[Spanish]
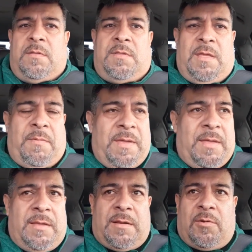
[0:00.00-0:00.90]
de
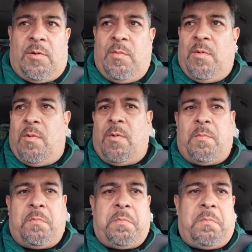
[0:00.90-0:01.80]
ver cómo
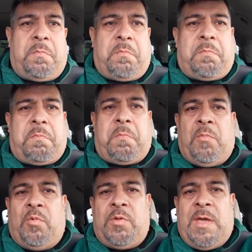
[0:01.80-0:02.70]

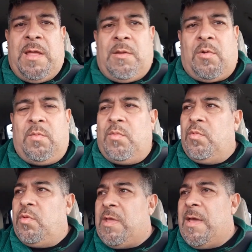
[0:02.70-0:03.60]
mundial con
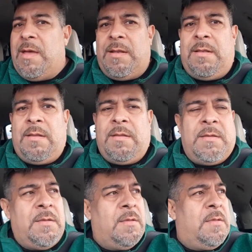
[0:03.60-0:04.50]
mundial
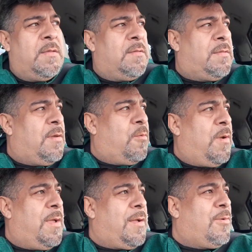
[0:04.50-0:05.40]
se
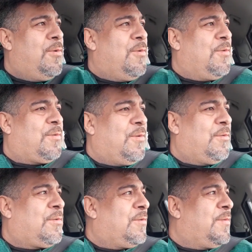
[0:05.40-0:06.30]
juega con
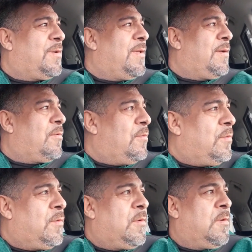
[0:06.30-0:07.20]
nosotros, ¿verdad?
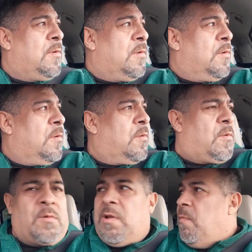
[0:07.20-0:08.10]
Con,
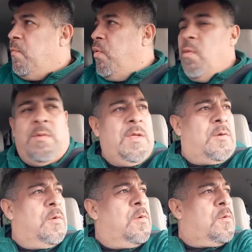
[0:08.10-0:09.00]
con el
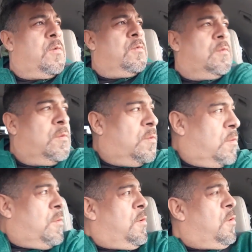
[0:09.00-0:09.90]
público, con,
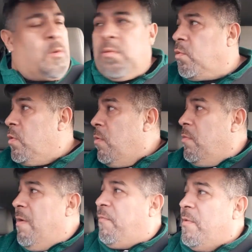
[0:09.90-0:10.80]
con toda
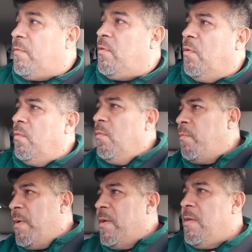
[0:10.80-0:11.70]
una afición, un
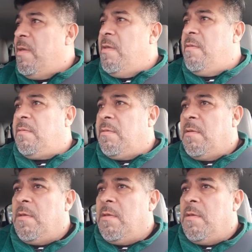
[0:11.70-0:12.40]
país,